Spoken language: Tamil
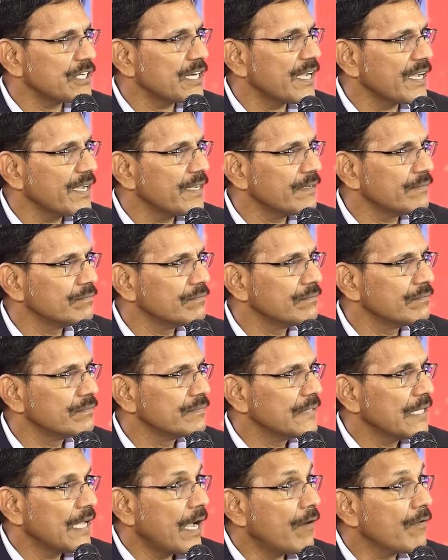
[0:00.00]
வச்சுருக்காங்க
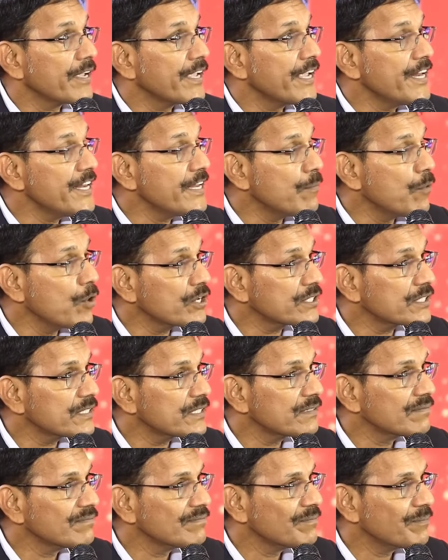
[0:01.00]
அவங்க என்ன
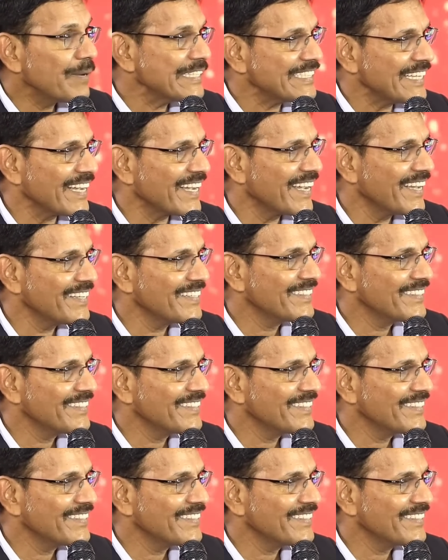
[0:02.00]
புக்ஸ் படித்தாங்க